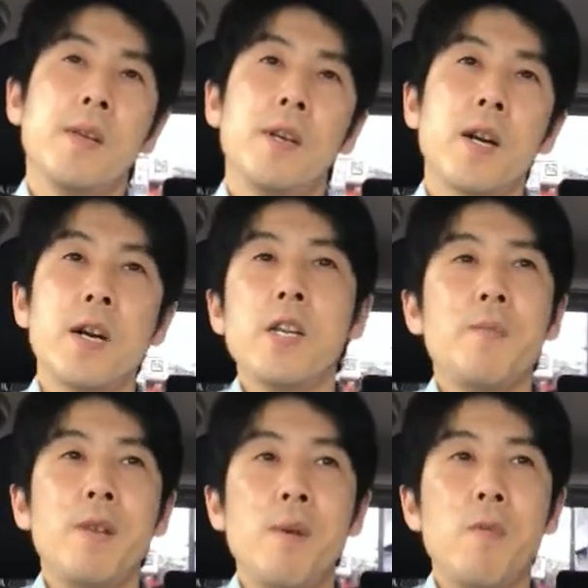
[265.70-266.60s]
えー、考えて
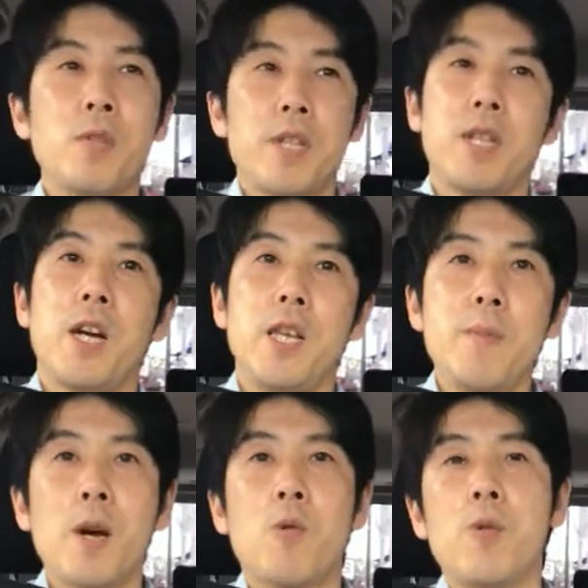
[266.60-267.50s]
みれば僕たちが
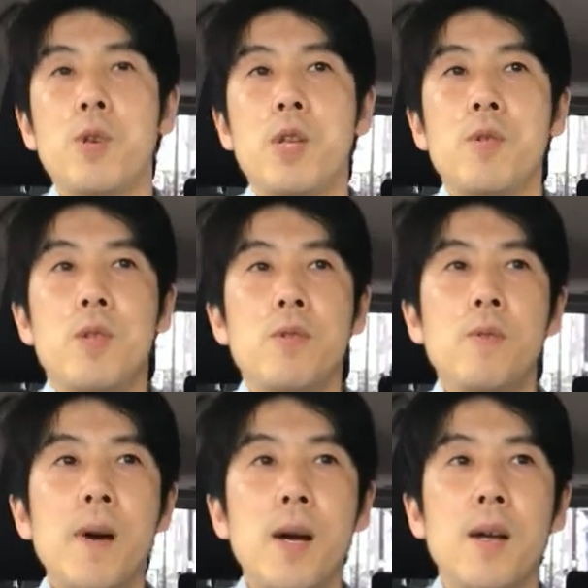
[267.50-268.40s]
今ここにいるっていう
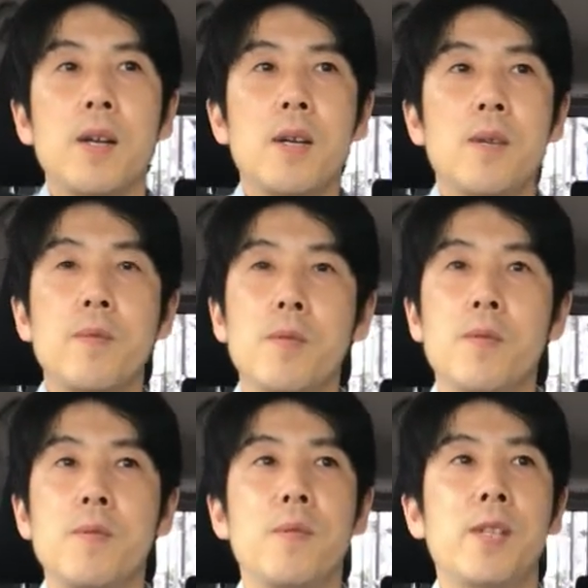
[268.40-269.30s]
のは
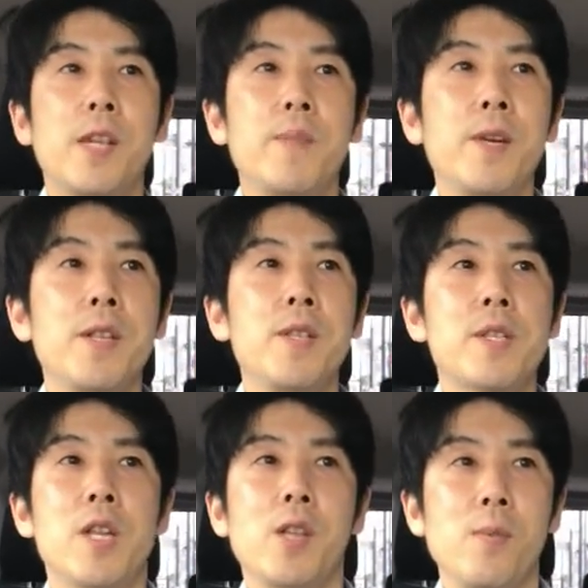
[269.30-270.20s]
もう当たり前なんで
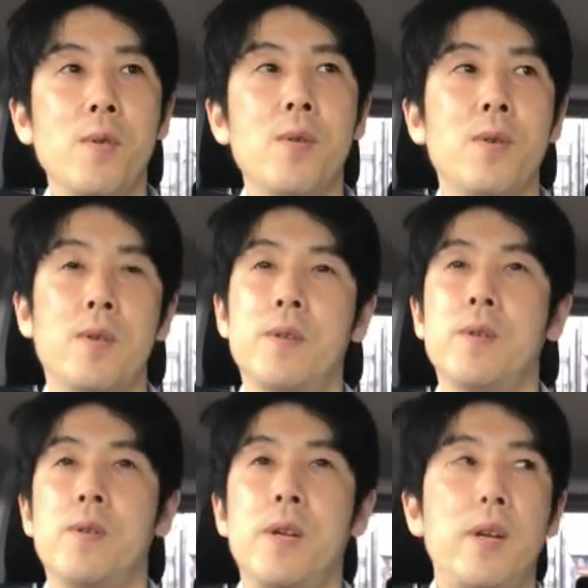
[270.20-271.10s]
すけれども、
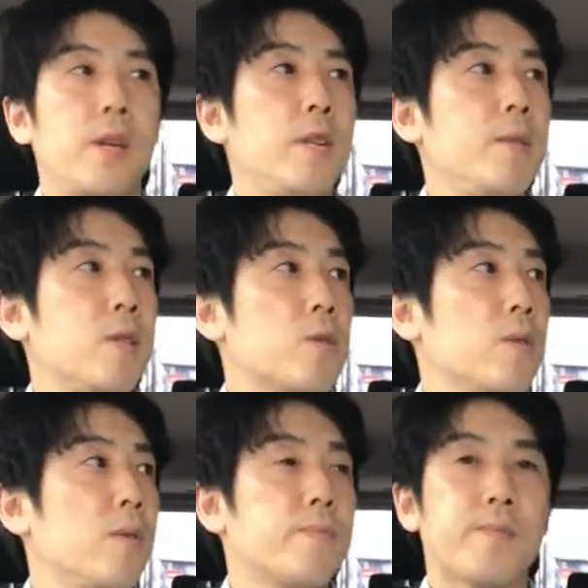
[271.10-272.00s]
えー、日々の
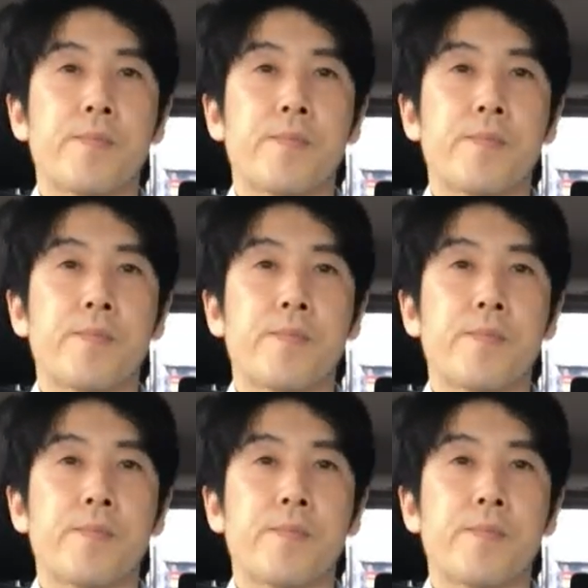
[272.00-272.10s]
その、